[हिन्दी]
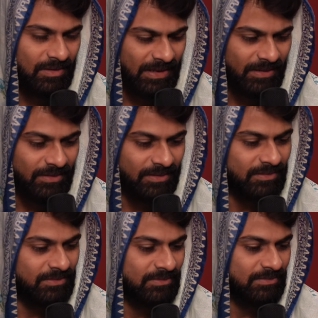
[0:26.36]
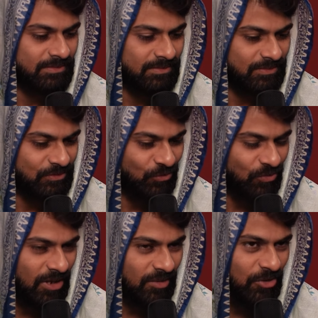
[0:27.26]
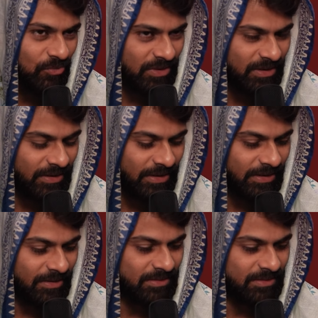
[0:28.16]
रहन दे दो लाख में होता ही क्या है